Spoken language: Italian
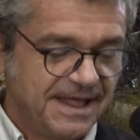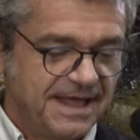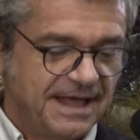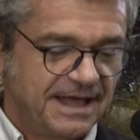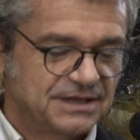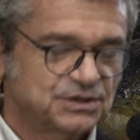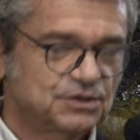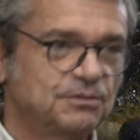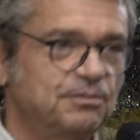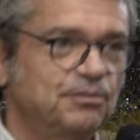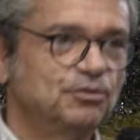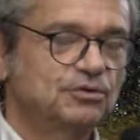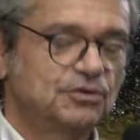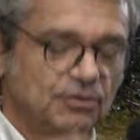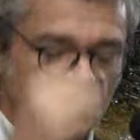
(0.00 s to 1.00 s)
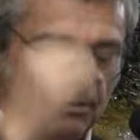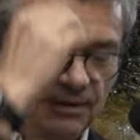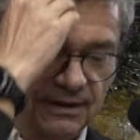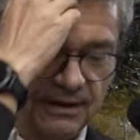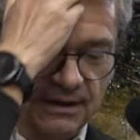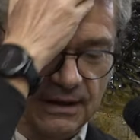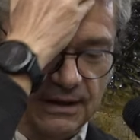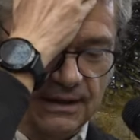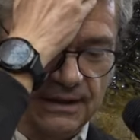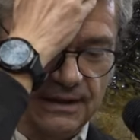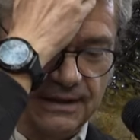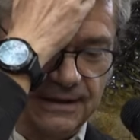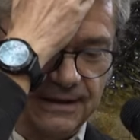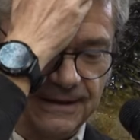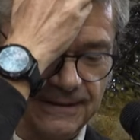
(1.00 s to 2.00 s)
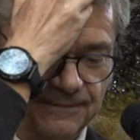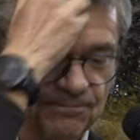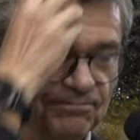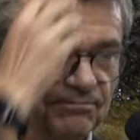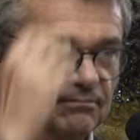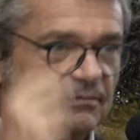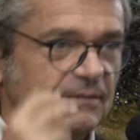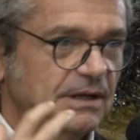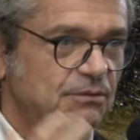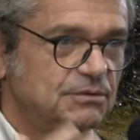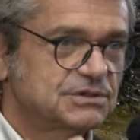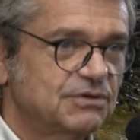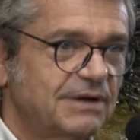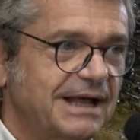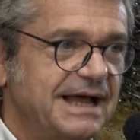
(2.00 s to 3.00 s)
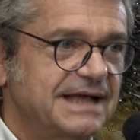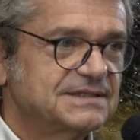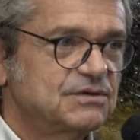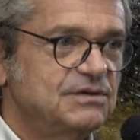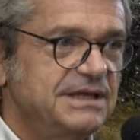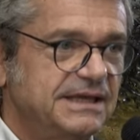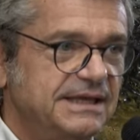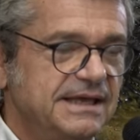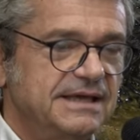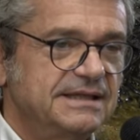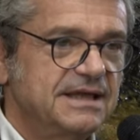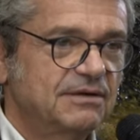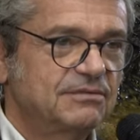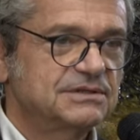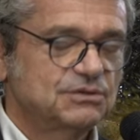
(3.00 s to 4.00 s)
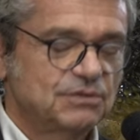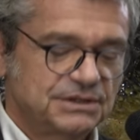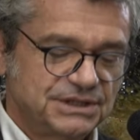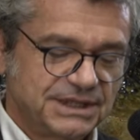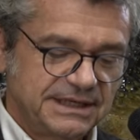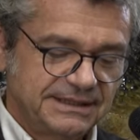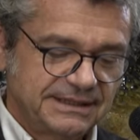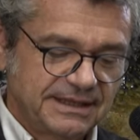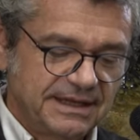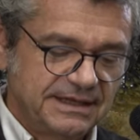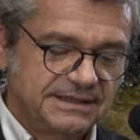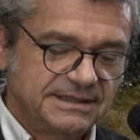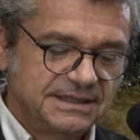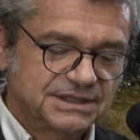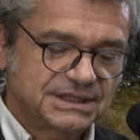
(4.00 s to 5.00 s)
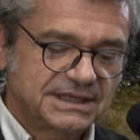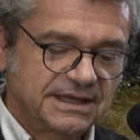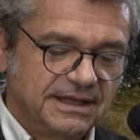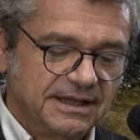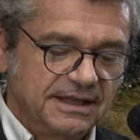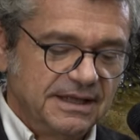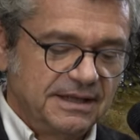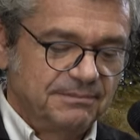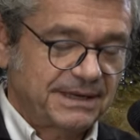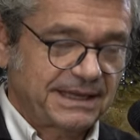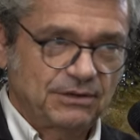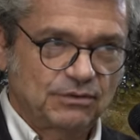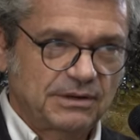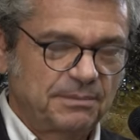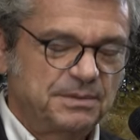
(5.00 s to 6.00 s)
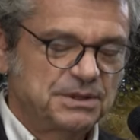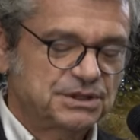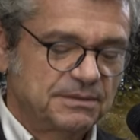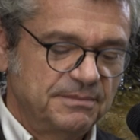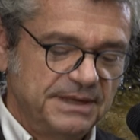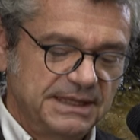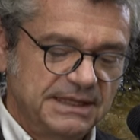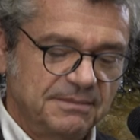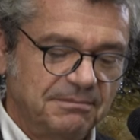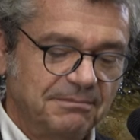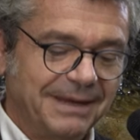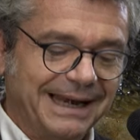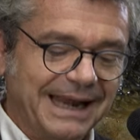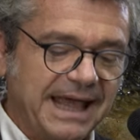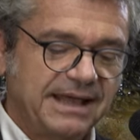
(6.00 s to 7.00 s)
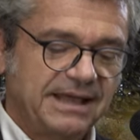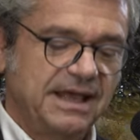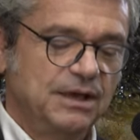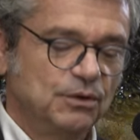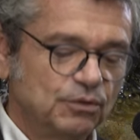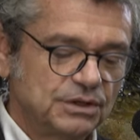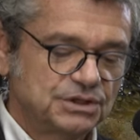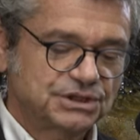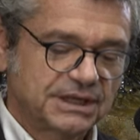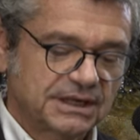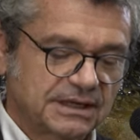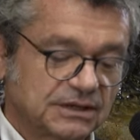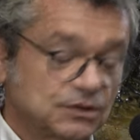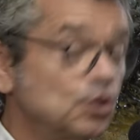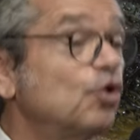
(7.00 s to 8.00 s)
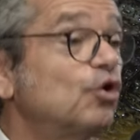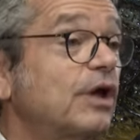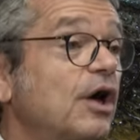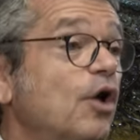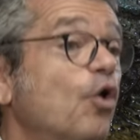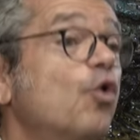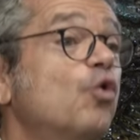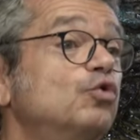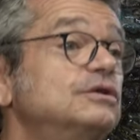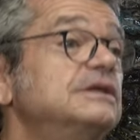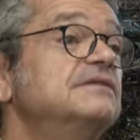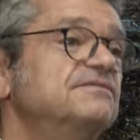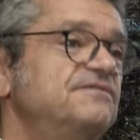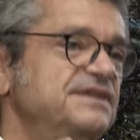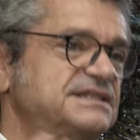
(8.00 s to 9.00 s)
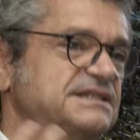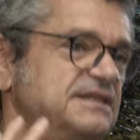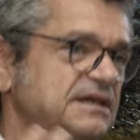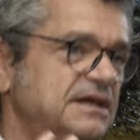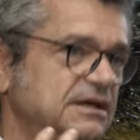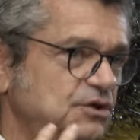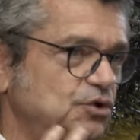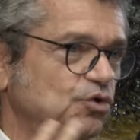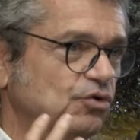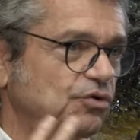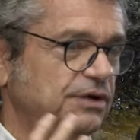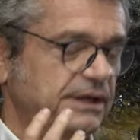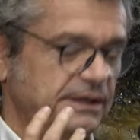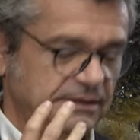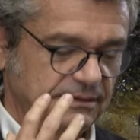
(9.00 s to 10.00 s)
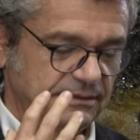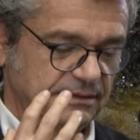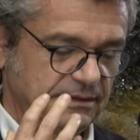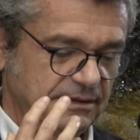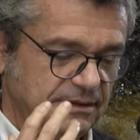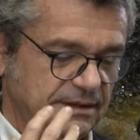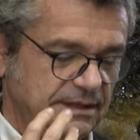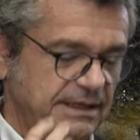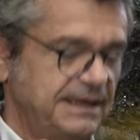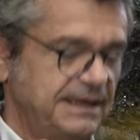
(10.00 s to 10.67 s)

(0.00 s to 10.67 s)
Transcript: e a un certo punto ehm, questo ragazzo gli chiede a questo agente e gli dice perché non capisce bene, ma lei è un ricercatore o un investigatore? E